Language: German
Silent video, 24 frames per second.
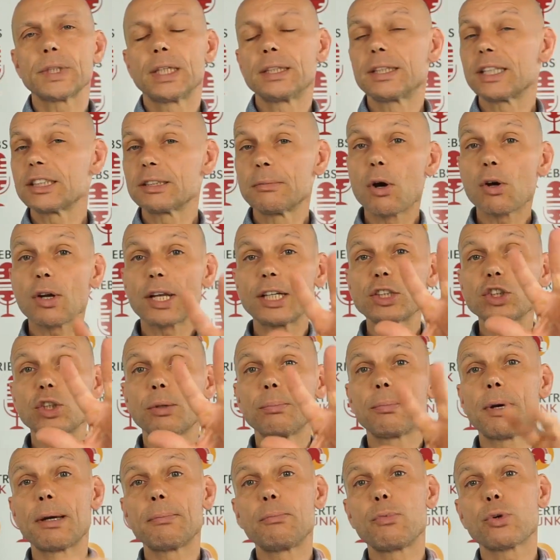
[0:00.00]
Da sind wir auch gleich
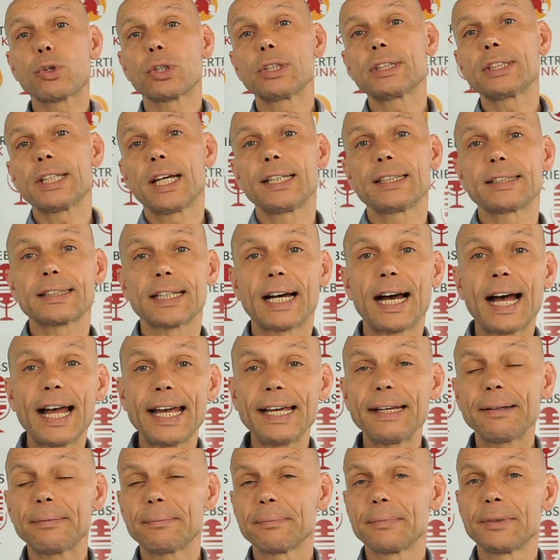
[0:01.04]
schon bei Möglichkeit
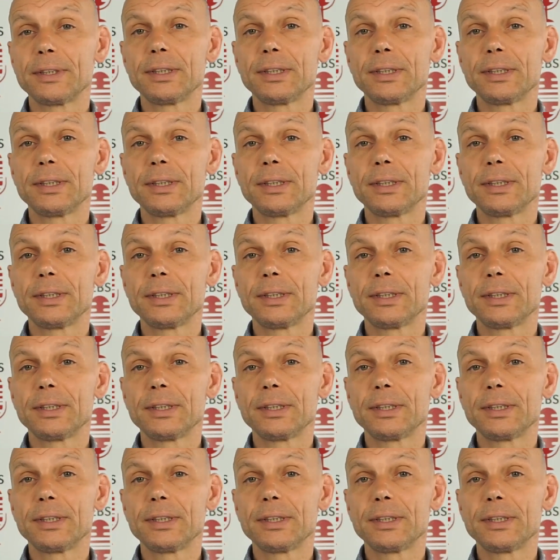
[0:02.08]
3.